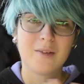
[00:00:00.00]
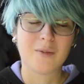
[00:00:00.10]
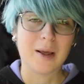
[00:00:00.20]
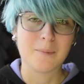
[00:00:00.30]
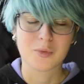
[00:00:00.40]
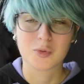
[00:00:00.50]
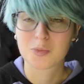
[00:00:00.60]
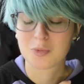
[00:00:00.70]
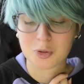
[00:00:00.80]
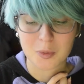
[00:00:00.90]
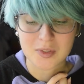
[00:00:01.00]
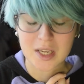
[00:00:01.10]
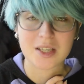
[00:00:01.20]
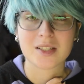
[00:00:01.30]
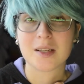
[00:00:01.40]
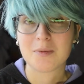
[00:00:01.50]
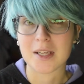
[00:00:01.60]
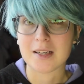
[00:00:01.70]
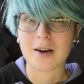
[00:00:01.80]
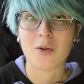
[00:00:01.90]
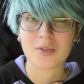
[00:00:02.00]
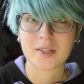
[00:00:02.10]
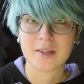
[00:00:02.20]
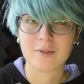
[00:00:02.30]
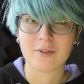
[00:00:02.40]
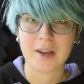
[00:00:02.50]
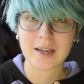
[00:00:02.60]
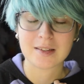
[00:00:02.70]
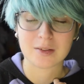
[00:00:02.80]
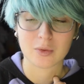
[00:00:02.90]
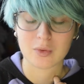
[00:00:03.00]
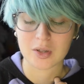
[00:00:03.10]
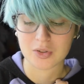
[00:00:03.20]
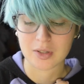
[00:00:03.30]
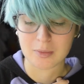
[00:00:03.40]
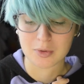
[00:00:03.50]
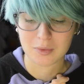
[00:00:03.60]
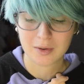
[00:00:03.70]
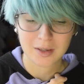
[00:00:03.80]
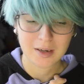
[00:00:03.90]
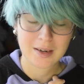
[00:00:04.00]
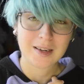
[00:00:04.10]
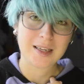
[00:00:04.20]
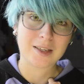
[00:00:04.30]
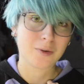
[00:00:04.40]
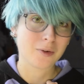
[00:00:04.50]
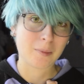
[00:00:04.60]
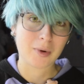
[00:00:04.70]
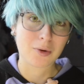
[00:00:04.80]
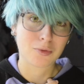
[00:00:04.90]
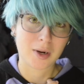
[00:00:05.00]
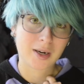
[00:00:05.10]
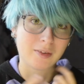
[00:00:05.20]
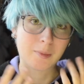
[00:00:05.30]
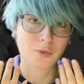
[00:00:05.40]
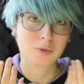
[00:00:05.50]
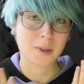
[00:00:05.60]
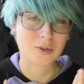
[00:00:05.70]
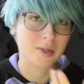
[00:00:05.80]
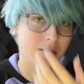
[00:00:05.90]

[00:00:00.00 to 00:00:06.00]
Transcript: voilà donc je, je pense acheter peut-être la lentille verte étant donné que j'en ai besoin et que vraiment la couleur elle est vraiment super jolie